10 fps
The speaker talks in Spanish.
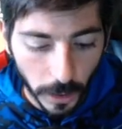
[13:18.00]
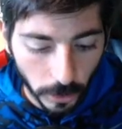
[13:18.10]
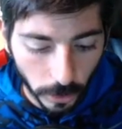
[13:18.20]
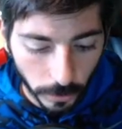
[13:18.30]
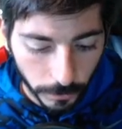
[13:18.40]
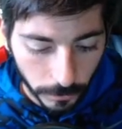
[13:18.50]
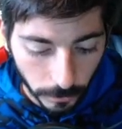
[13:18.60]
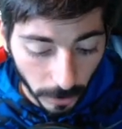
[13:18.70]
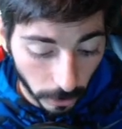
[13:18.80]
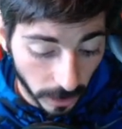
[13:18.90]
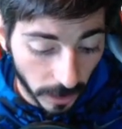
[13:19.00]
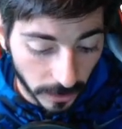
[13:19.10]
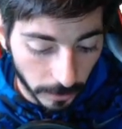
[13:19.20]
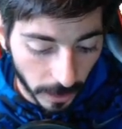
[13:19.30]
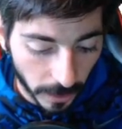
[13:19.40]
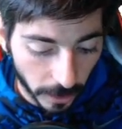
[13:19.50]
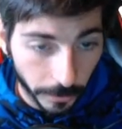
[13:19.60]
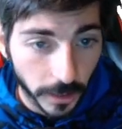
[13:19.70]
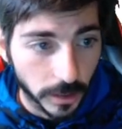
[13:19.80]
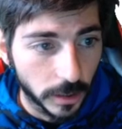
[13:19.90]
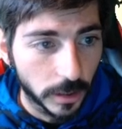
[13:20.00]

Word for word: Ay, eh, no, no. Bueno, sí, la tabla la quiero ver, sí.